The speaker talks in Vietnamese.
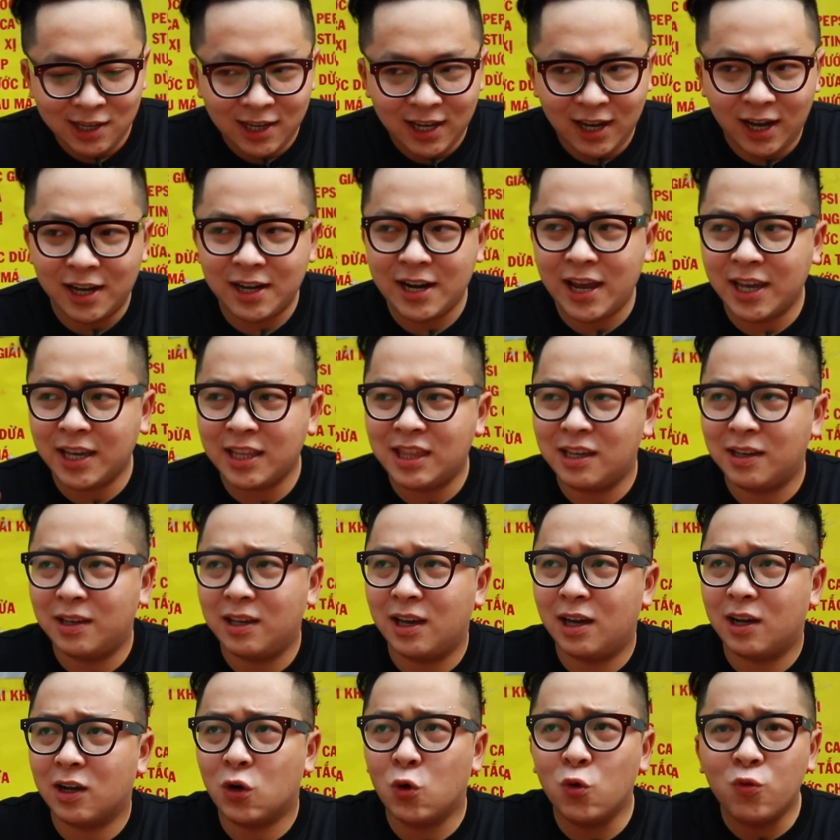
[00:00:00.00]
Ở đây thì
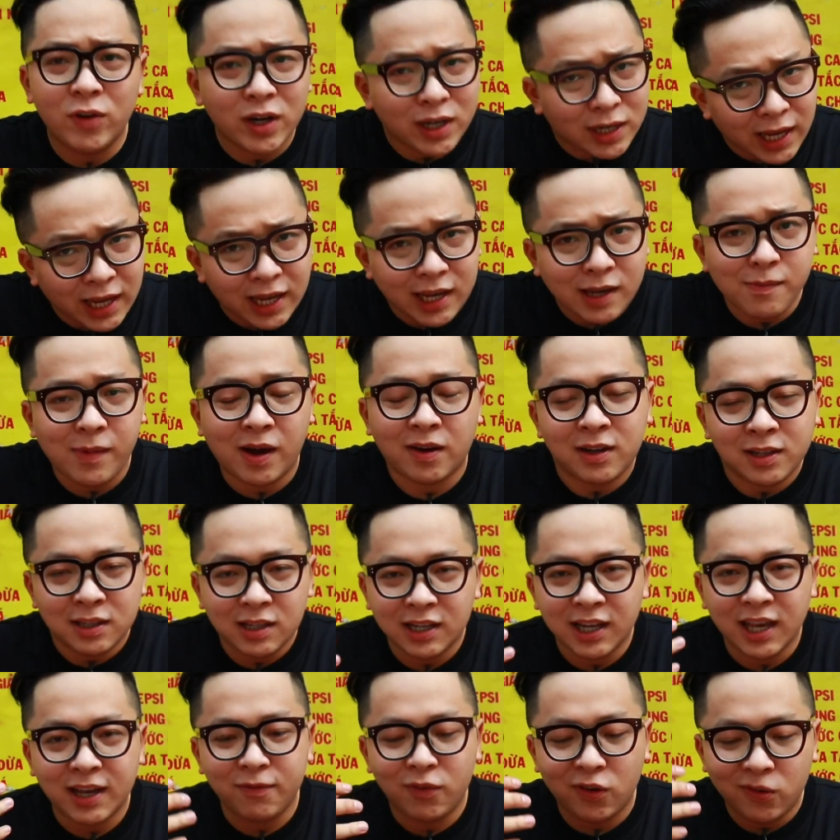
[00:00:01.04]
khu vực này Bảo đã
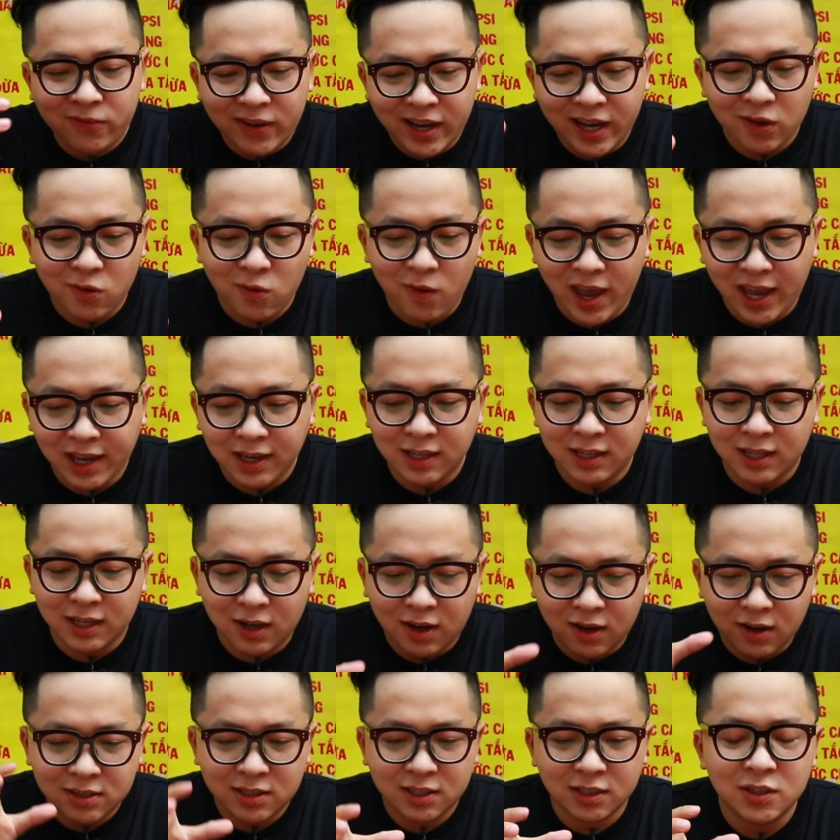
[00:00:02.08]
từng ăn một vài quán thì
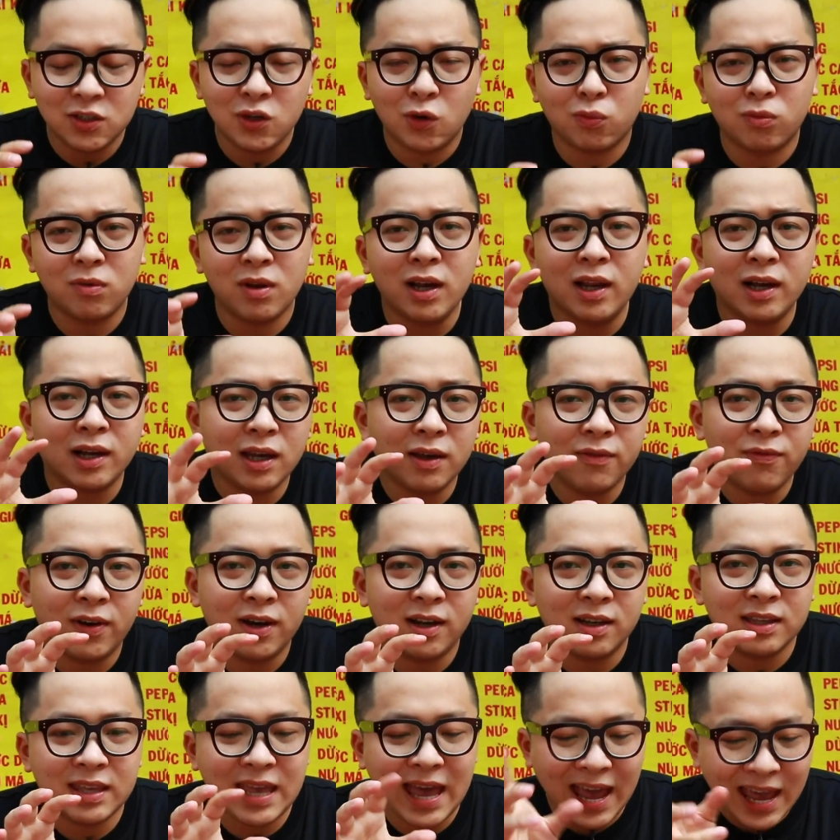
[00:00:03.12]
họ sử dụng đó là cái
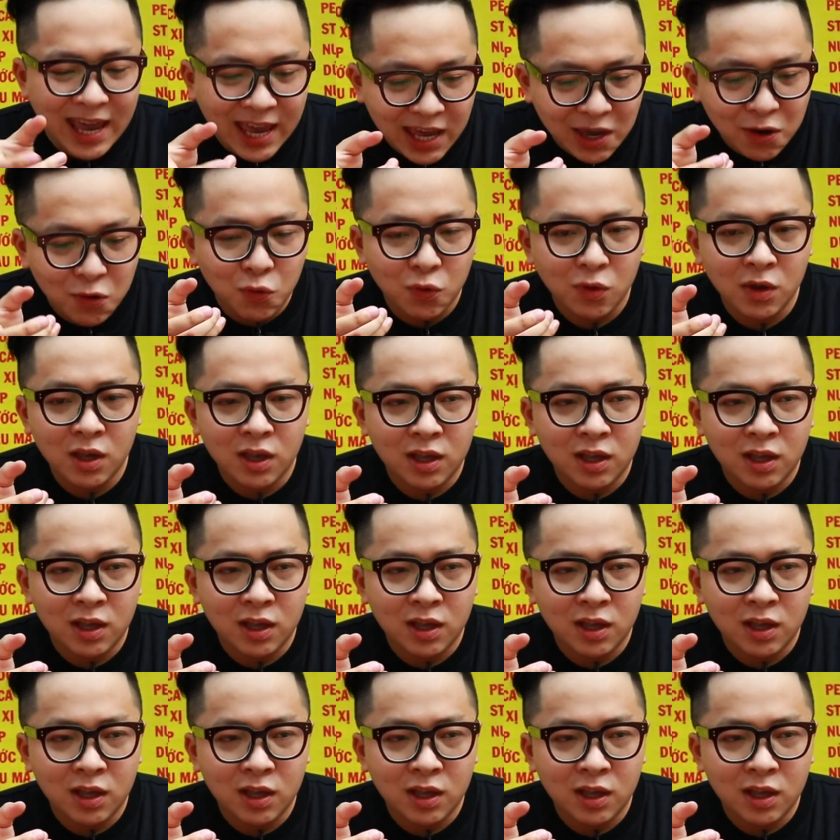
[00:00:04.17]
phần da heo.